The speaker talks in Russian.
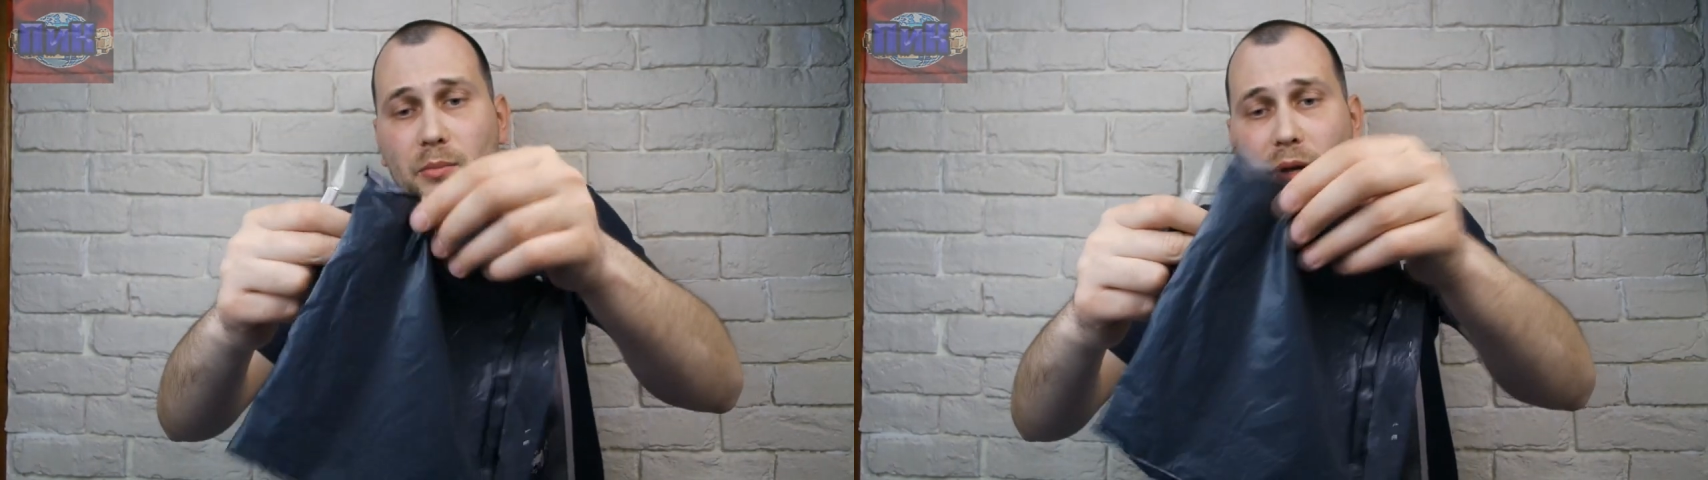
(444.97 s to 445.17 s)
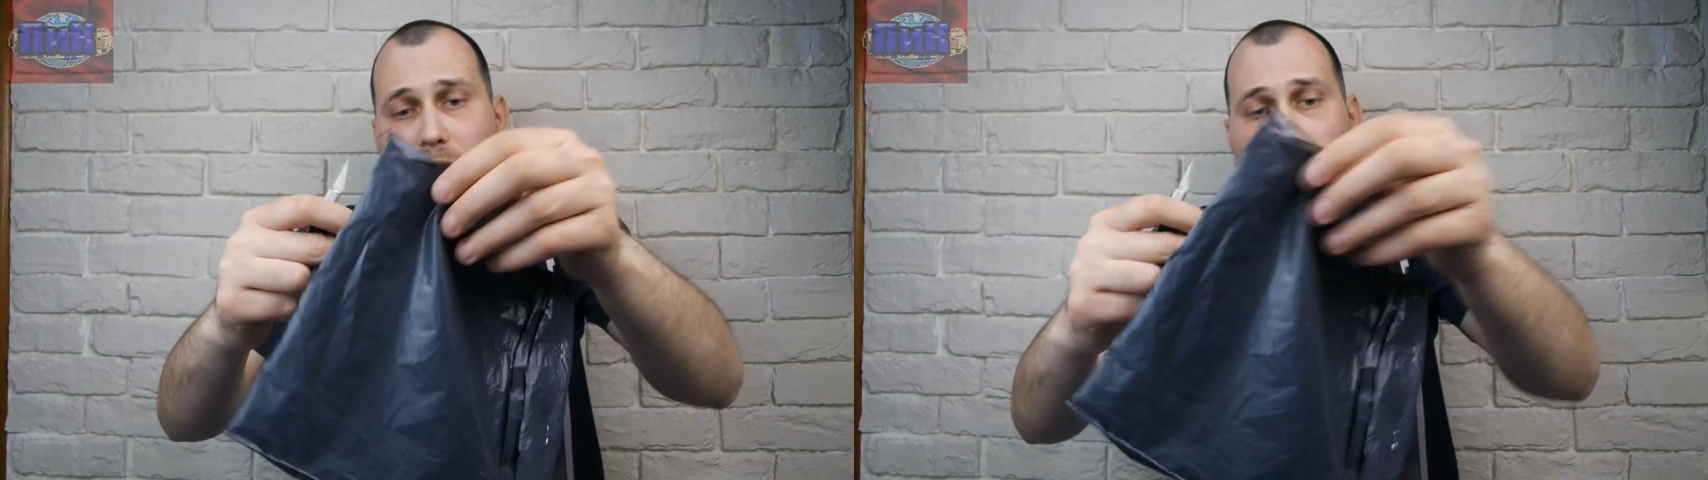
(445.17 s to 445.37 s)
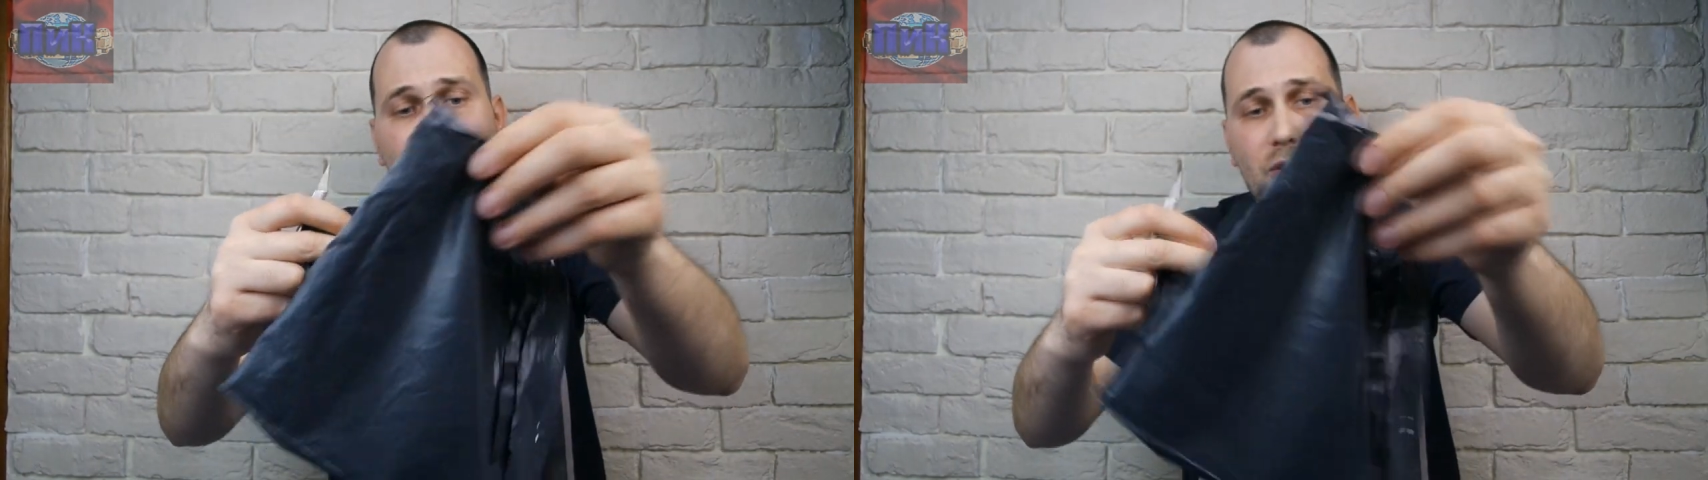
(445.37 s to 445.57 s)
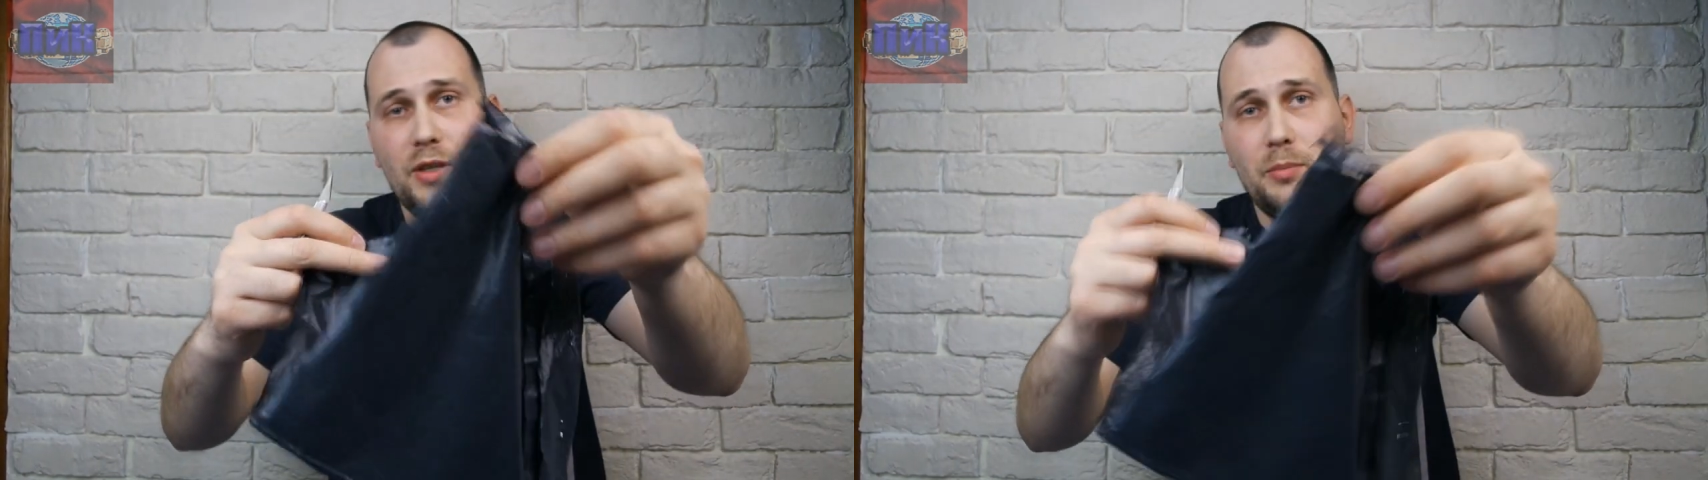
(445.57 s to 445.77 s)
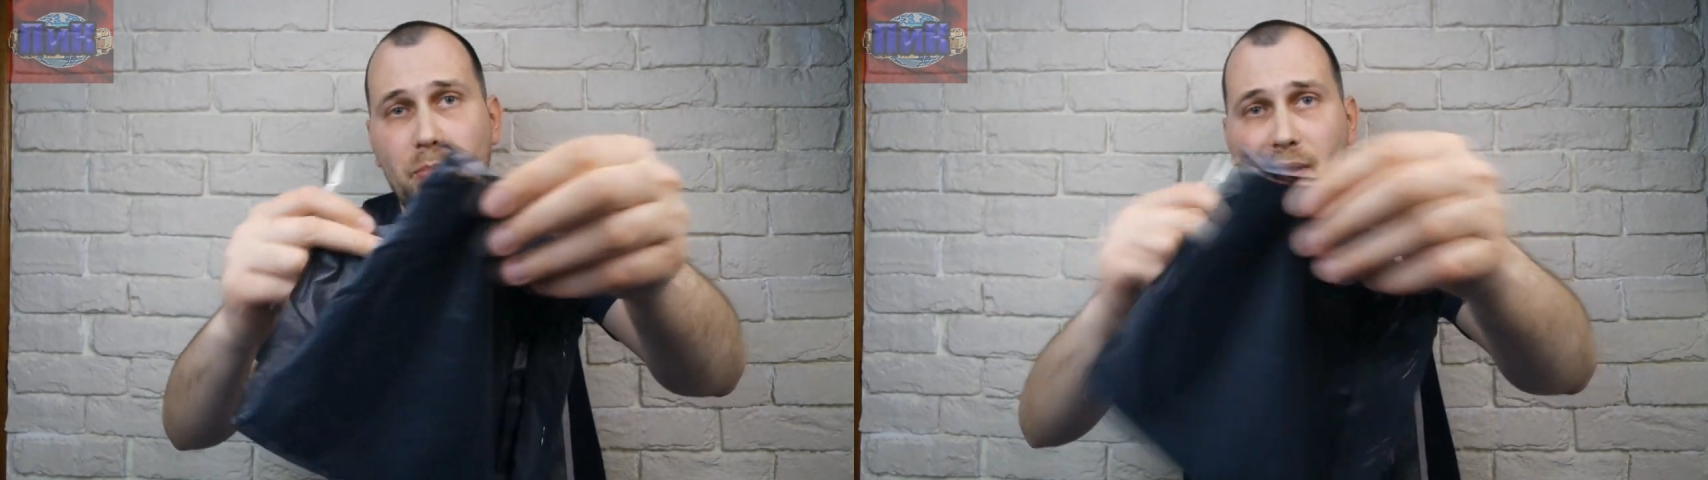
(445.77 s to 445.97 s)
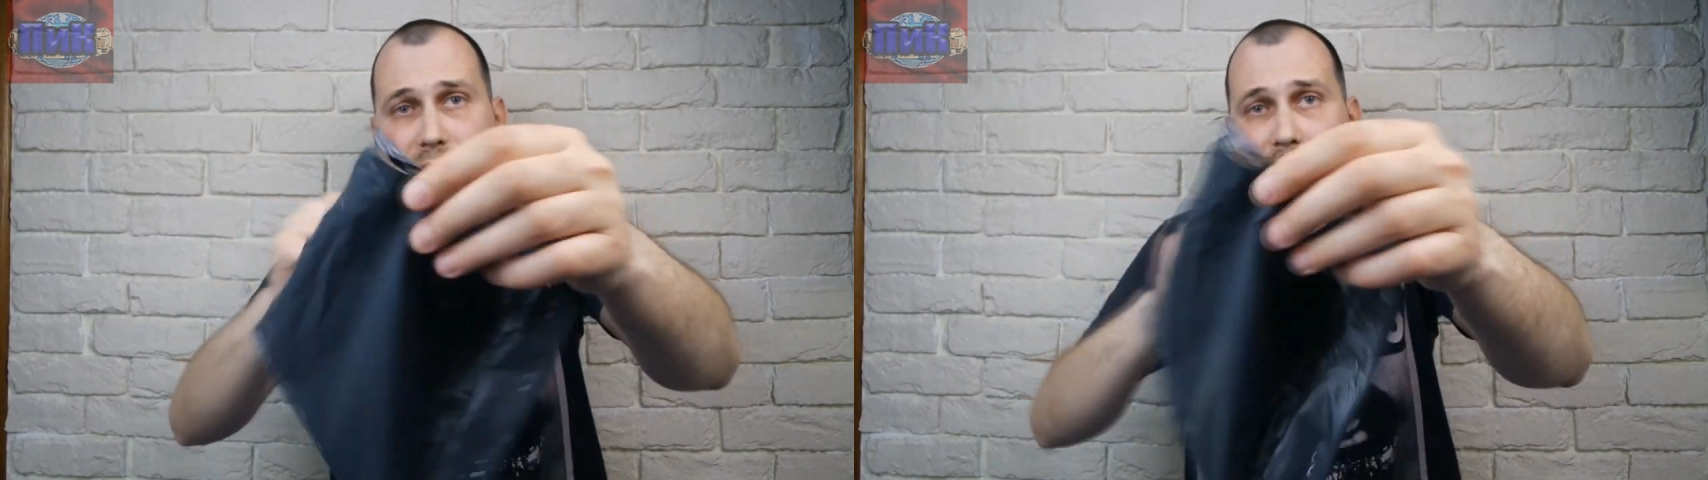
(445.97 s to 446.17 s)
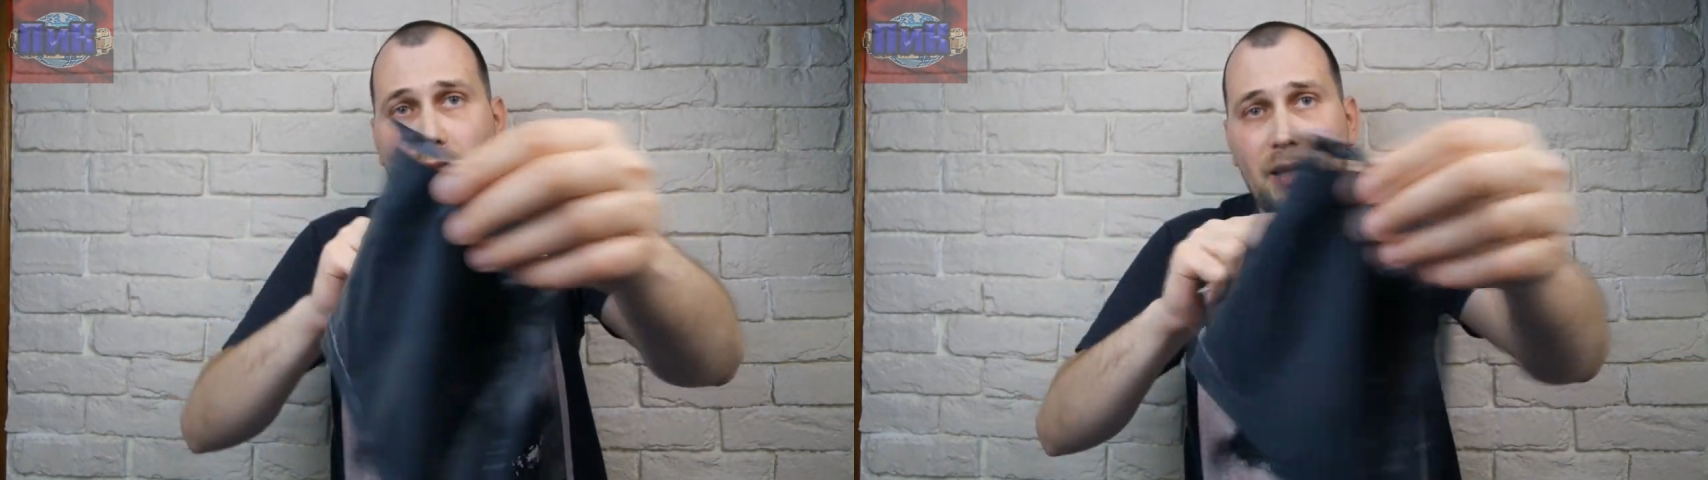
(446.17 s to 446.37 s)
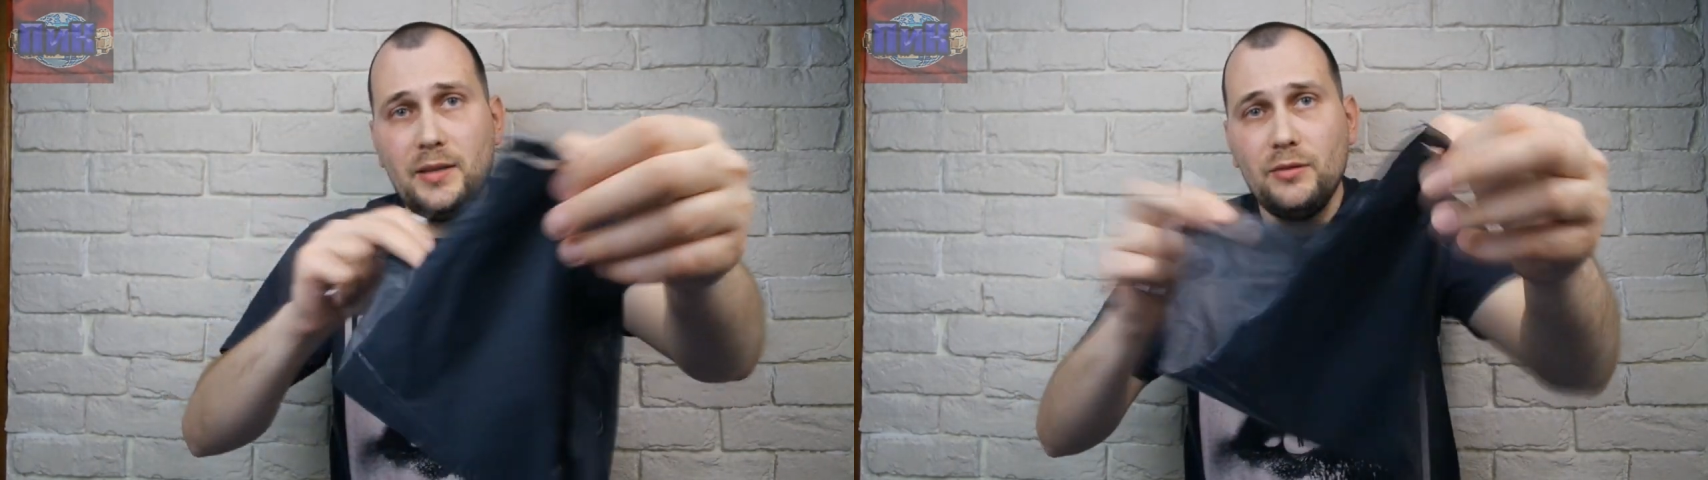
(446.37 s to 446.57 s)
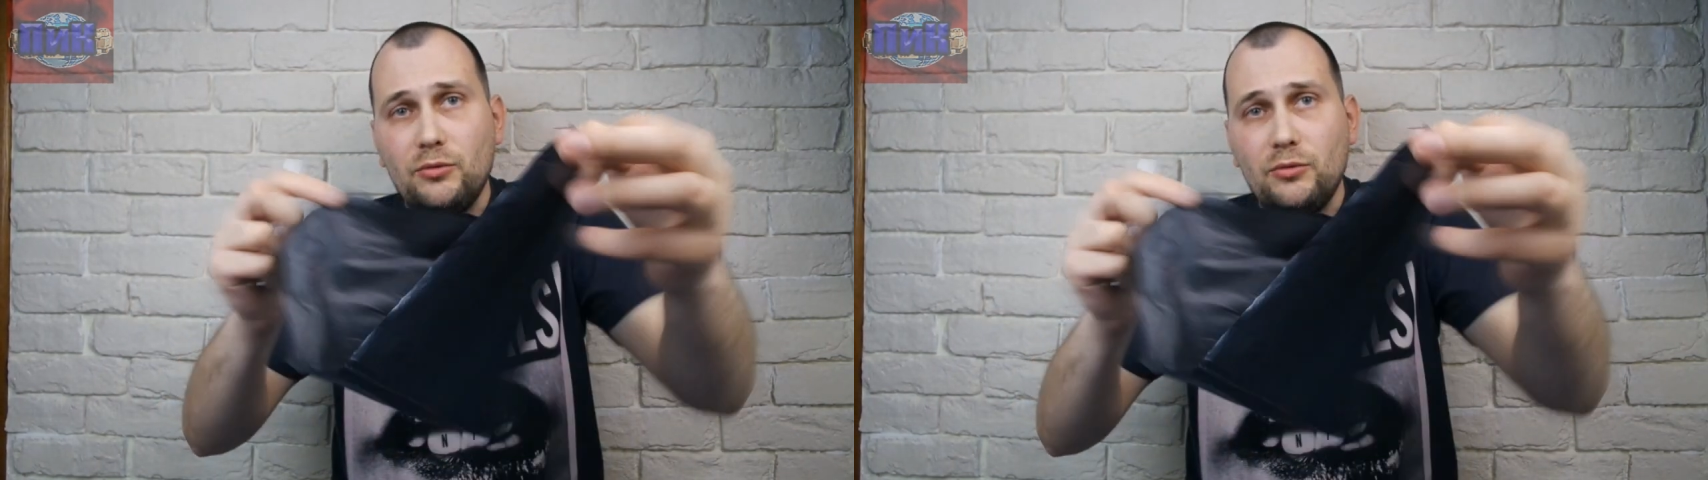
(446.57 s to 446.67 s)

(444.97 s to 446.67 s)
практически поддалась.